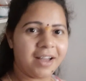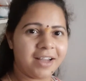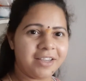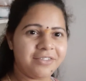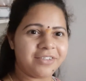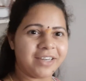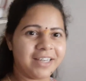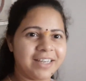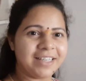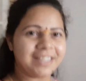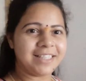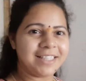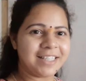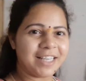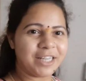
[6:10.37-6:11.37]
హాయ్
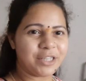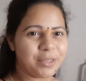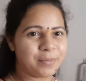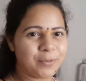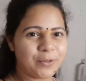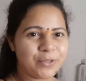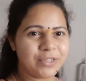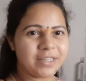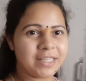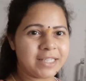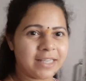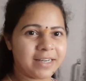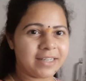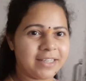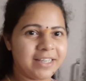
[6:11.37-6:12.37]
ఫ్రెండ్స్ అందరు ఫోన్
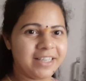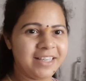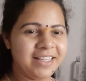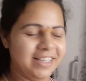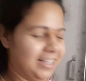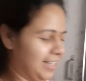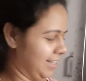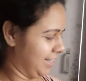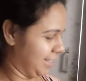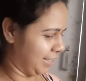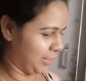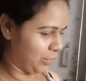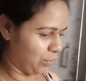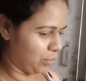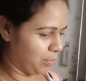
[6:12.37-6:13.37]
చేశారండి
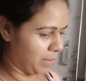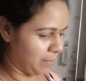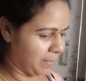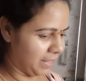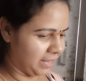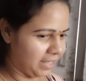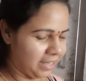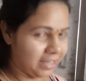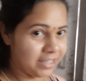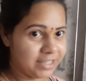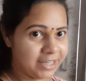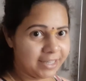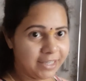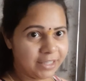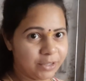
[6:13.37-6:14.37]
సో మేమైతే ఇంకా
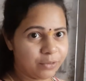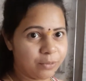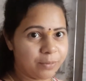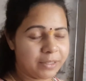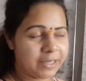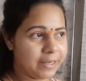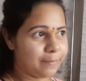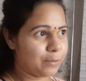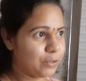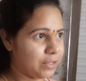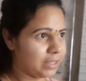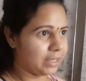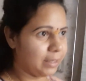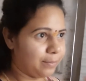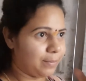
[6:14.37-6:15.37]
చేయలేదు ఇప్పుడు టైం
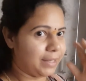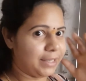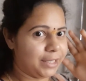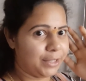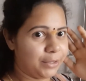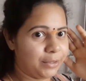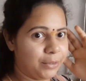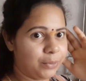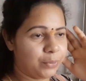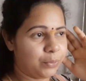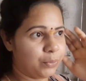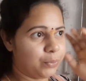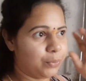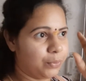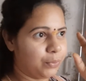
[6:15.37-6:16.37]
వచ్చేసరికి పన్నెండు
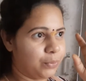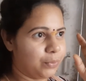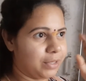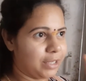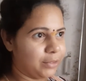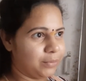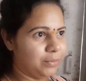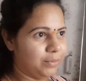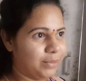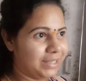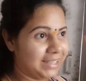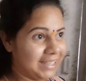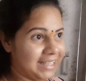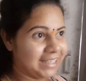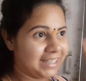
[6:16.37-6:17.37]
కాదు ఒంటి
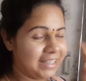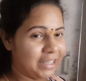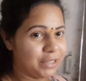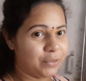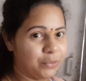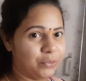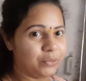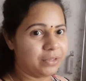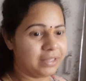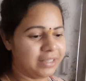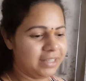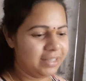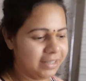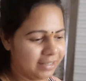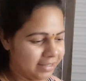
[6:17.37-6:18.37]
గంటన్నర అవుతుంది
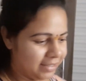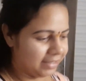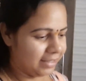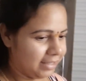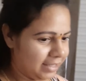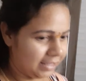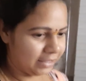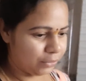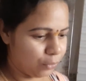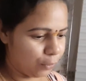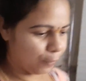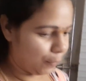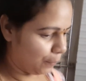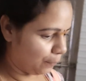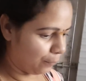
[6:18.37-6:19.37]
ఇదిగో
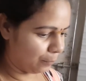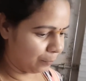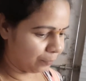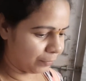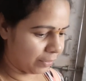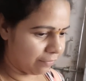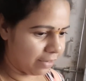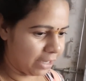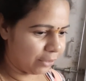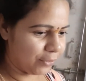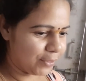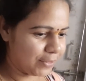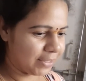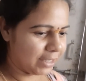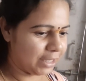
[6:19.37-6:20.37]
వంట
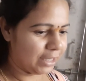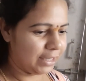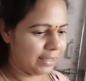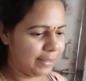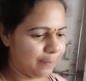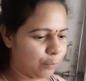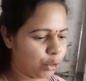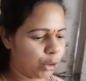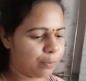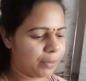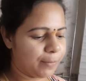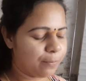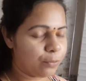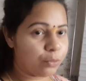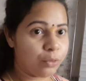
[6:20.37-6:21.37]
వచ్చేసరికి
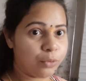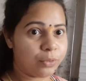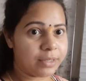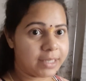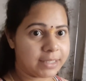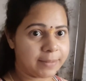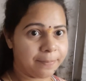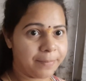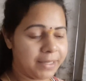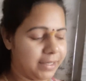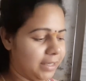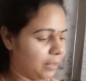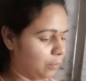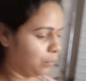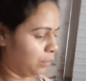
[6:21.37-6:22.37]
ముద్దపప్పు రసం
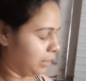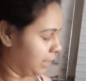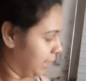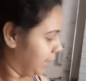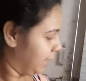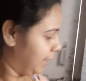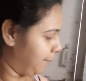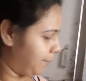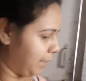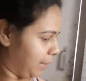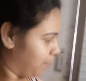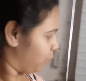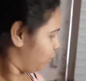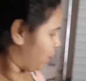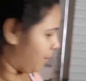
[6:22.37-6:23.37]
పెట్టాను
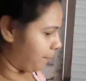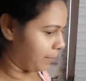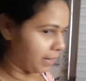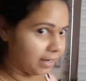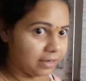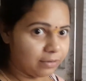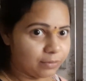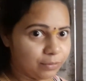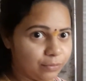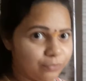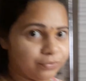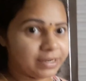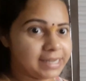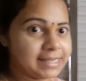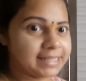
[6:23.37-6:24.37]
ఇప్పుడేమో అప్పడాలు
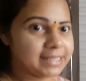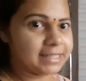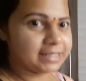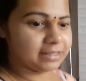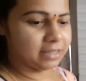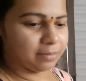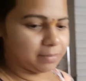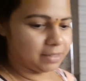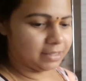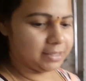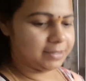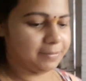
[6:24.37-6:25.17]
ఫ్రై చేస్తుంది